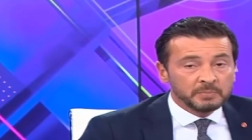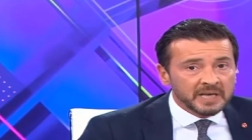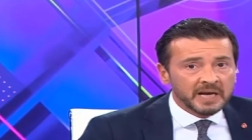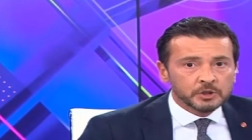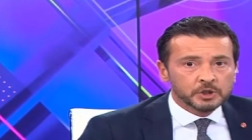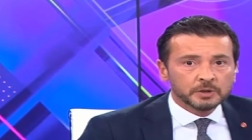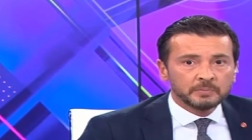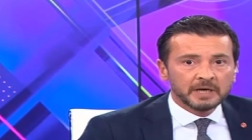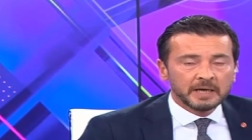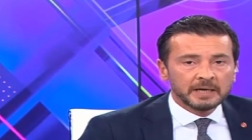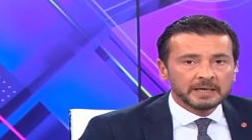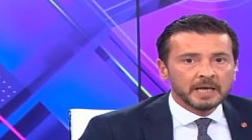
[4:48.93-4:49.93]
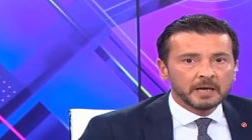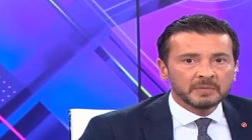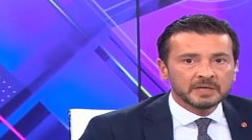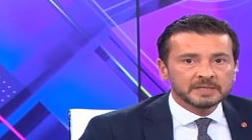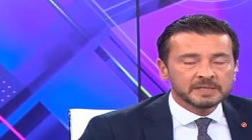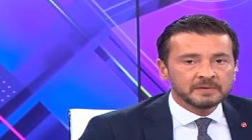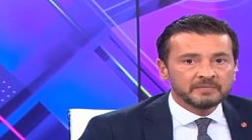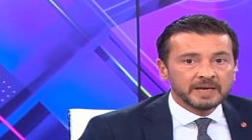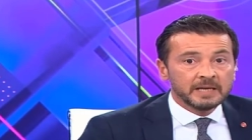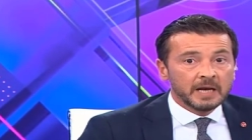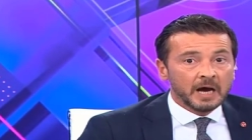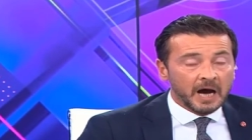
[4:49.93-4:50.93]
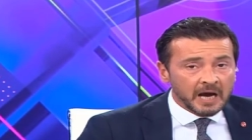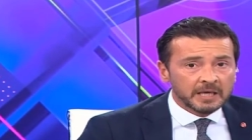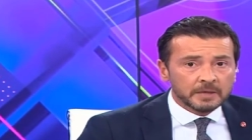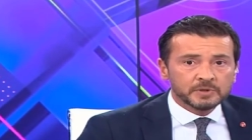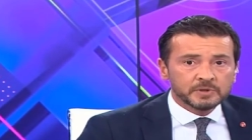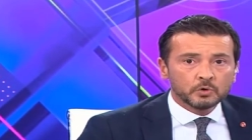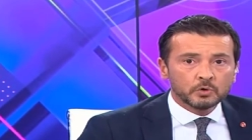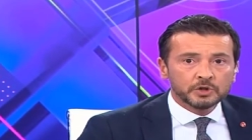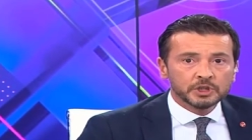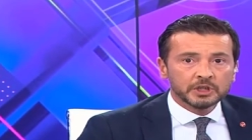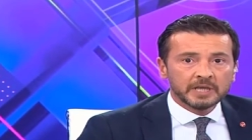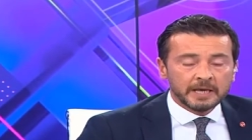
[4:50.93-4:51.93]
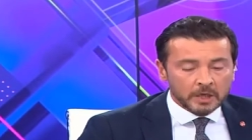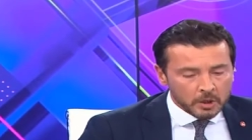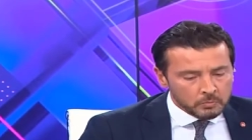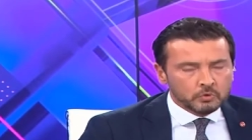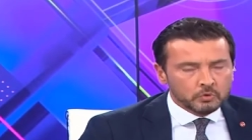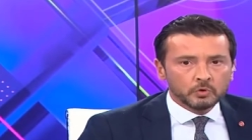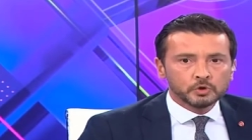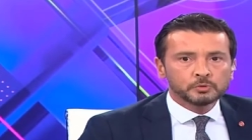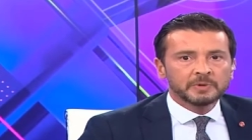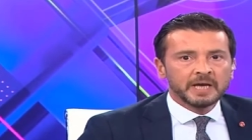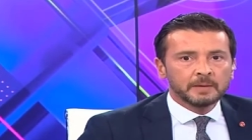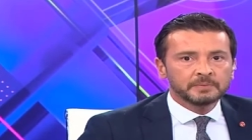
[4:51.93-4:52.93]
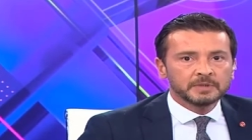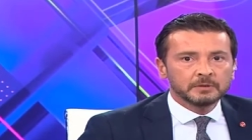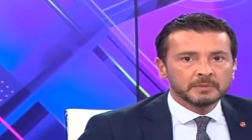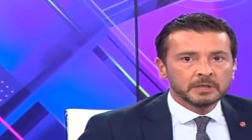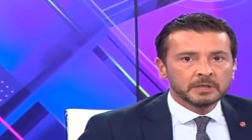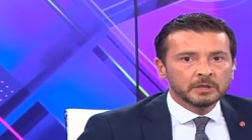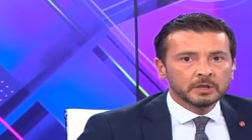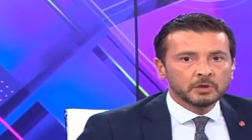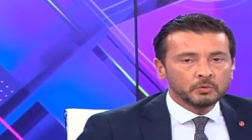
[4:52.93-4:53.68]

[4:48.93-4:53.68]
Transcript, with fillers: birazcık bana inanmanızı ve hangi psikolojide bu konuşmayı yaptığımı